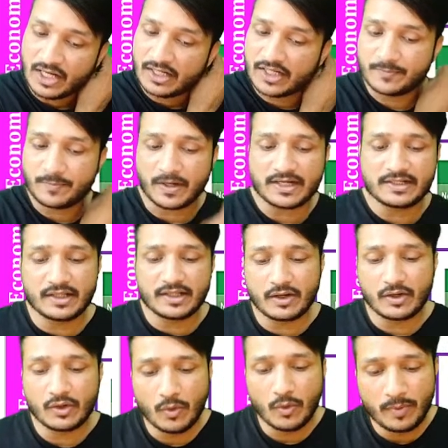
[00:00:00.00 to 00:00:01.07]
डिस्पाइट द
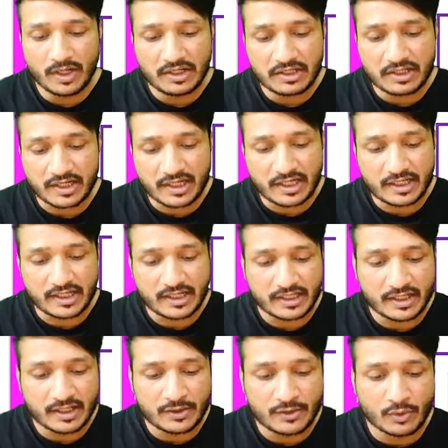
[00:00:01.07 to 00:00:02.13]
ग्लोबल ट्रेड
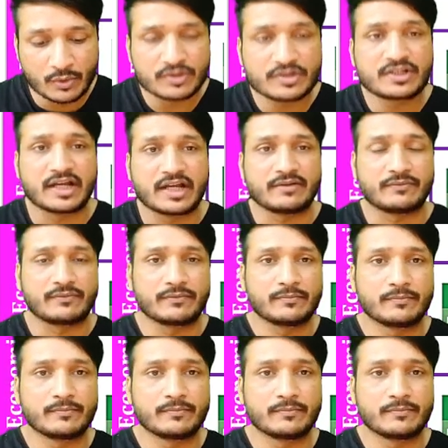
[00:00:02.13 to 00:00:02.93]
टेकिंग अ नोज डाइव